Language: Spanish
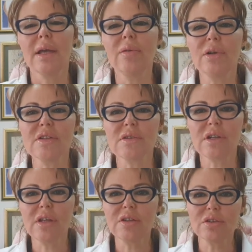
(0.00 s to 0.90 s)
en una
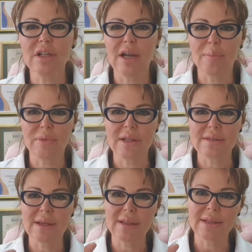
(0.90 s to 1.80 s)
zona en donde la piel
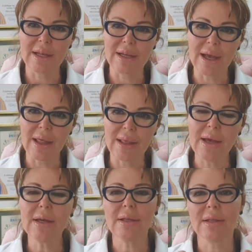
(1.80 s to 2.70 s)
sea delgada
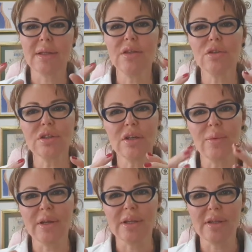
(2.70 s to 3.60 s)
y donde
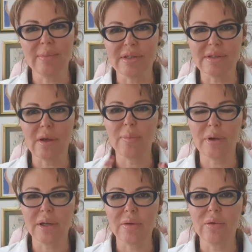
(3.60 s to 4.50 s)
no haya demasiado
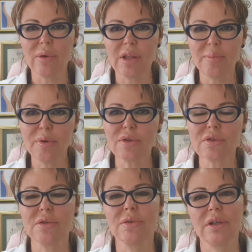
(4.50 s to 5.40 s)
panículo
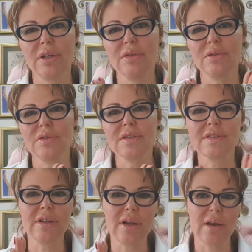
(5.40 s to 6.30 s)
adiposo. Entonces
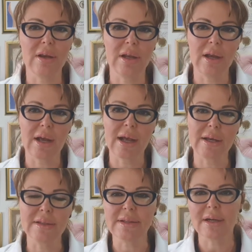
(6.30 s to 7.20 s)
en, el, la
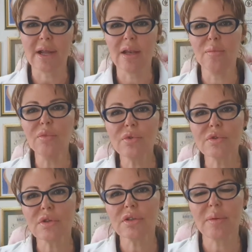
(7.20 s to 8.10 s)
cara interna del
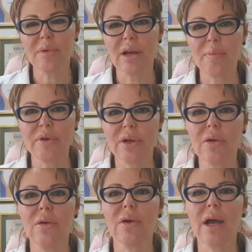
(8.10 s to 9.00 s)
muslo también la pueden
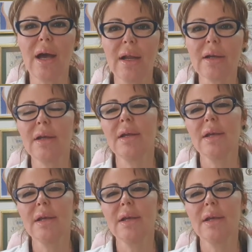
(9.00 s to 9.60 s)
colocar.